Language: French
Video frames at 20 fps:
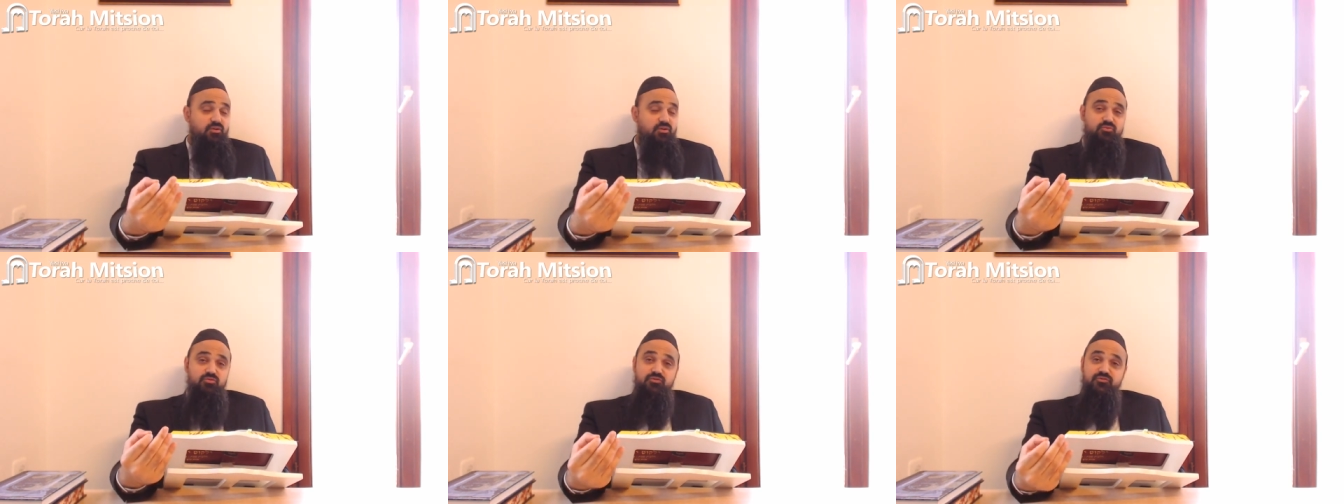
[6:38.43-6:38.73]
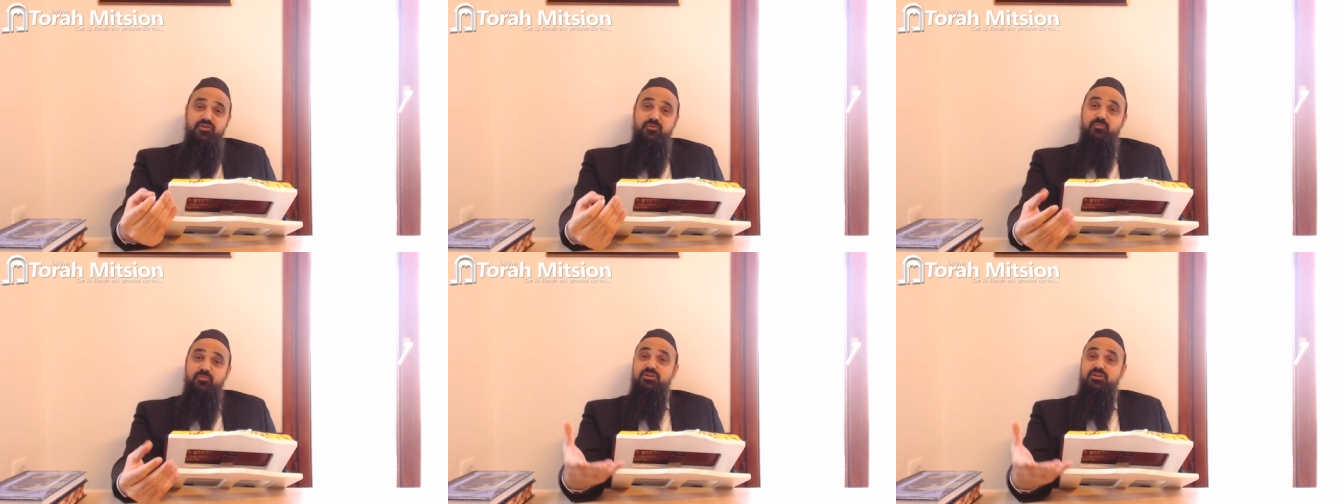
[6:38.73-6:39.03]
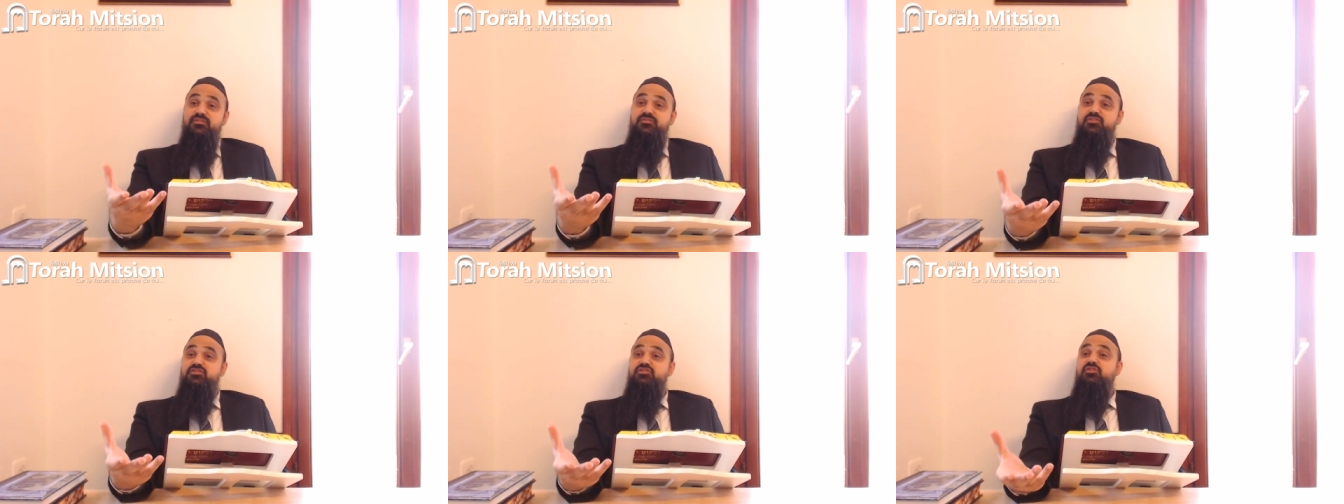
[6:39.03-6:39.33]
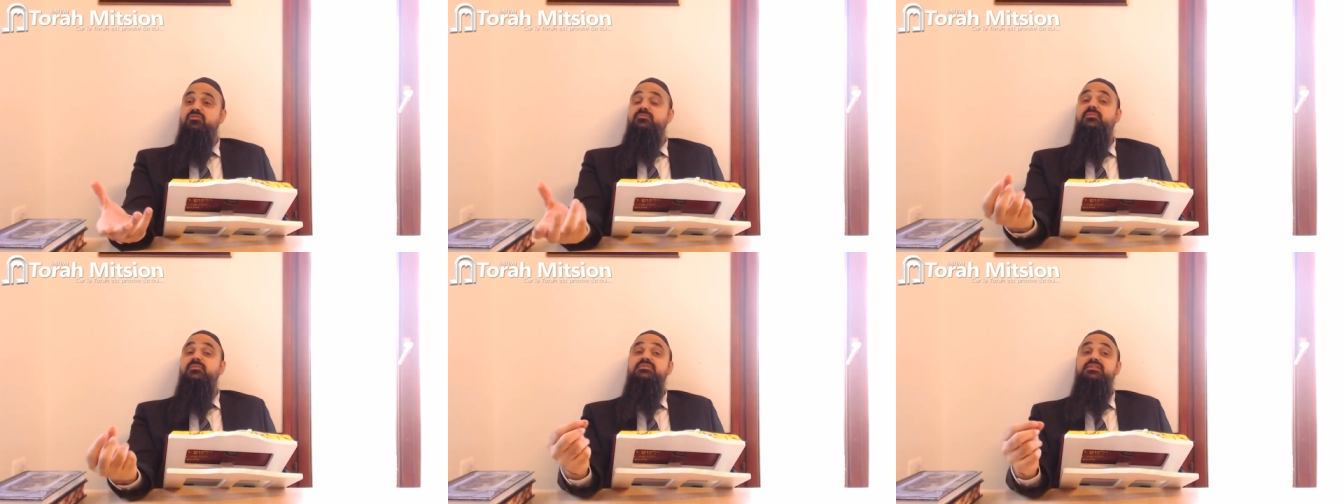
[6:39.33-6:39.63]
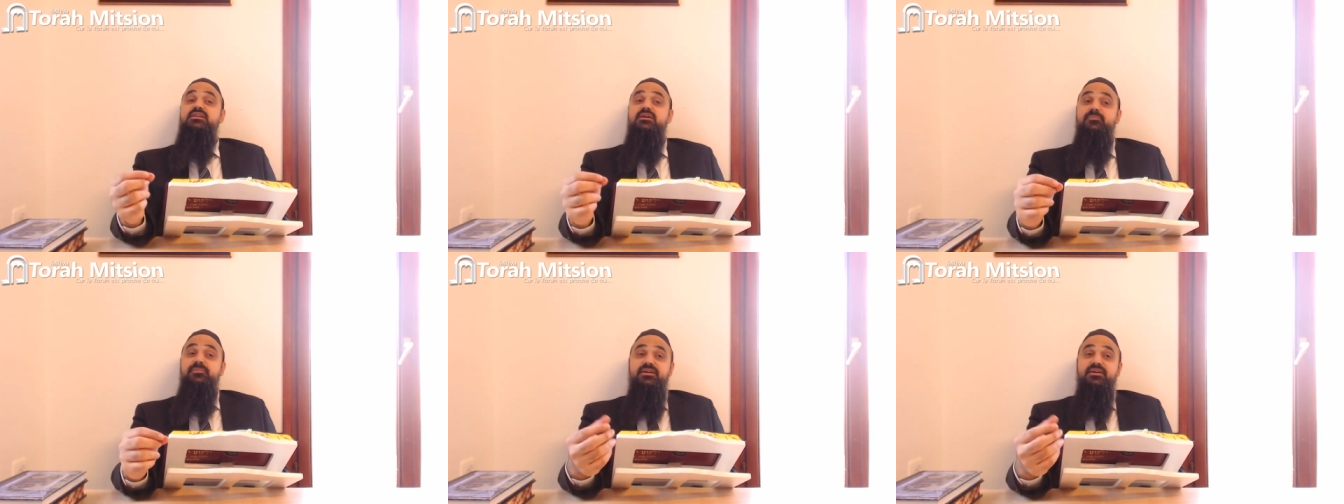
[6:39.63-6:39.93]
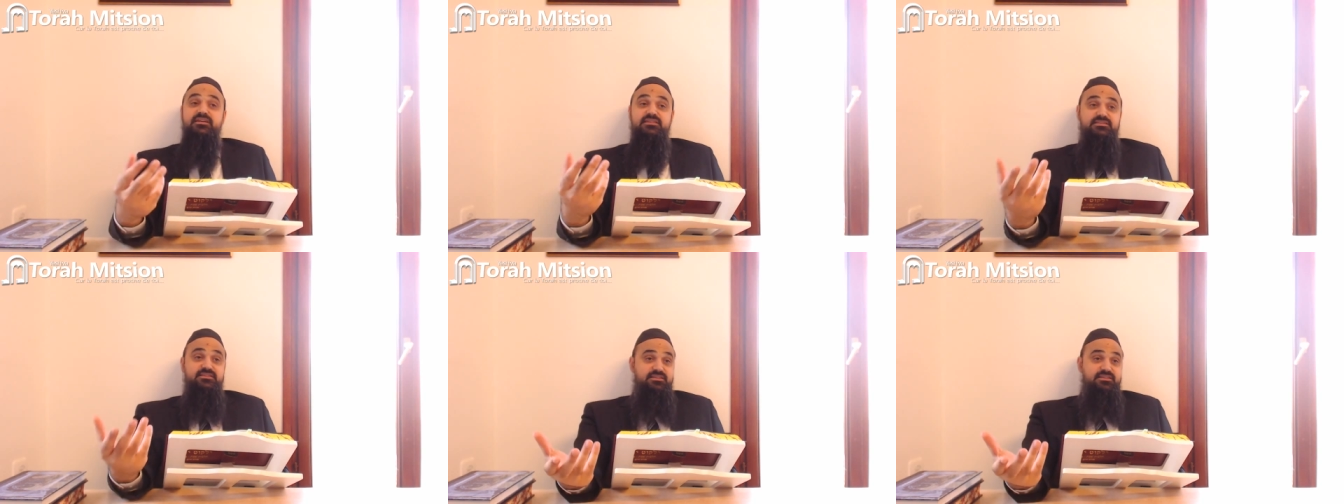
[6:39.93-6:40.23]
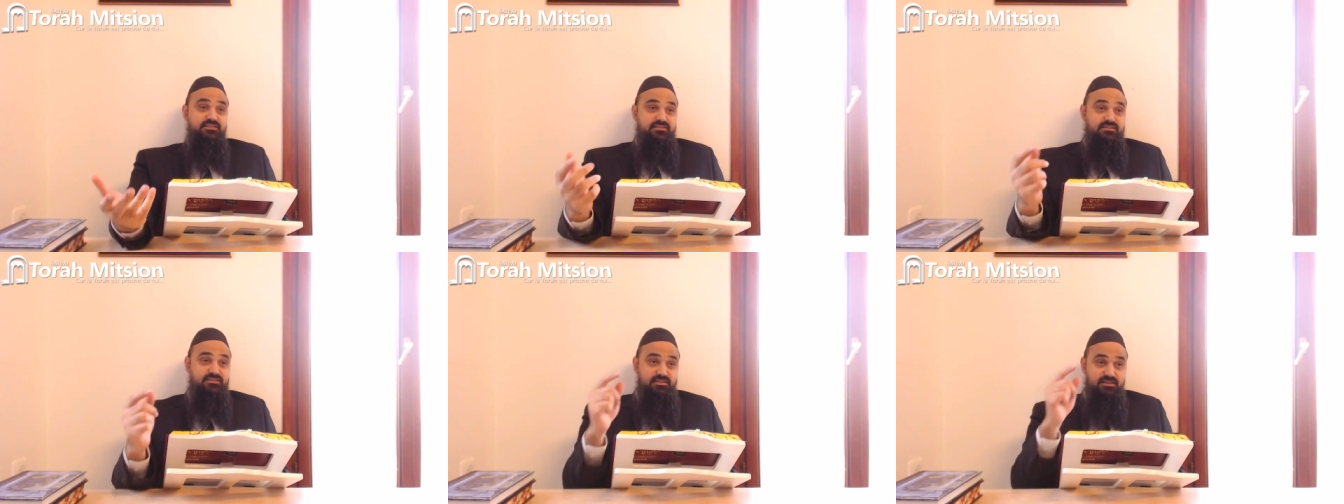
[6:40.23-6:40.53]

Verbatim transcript: on doit faire des Nefashot même s'il n'y a pas Kazaït.